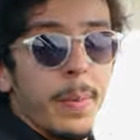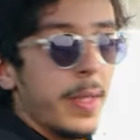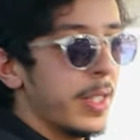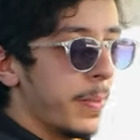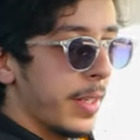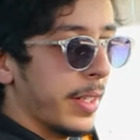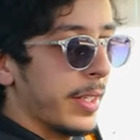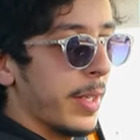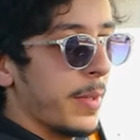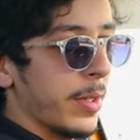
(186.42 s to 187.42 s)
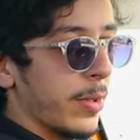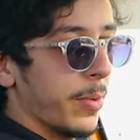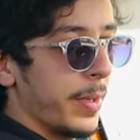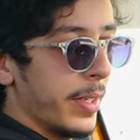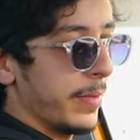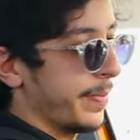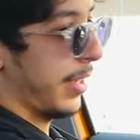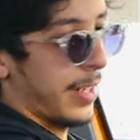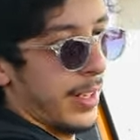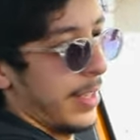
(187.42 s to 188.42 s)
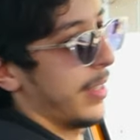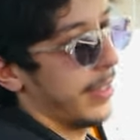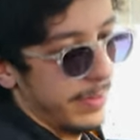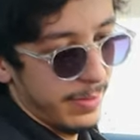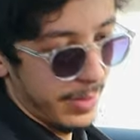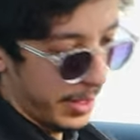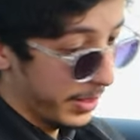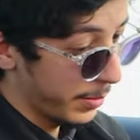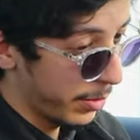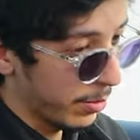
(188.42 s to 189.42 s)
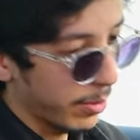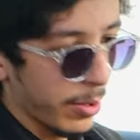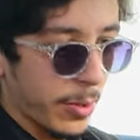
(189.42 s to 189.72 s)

بالنسبه للقدام ديال الطوموبيل صراحه عندي ما نقول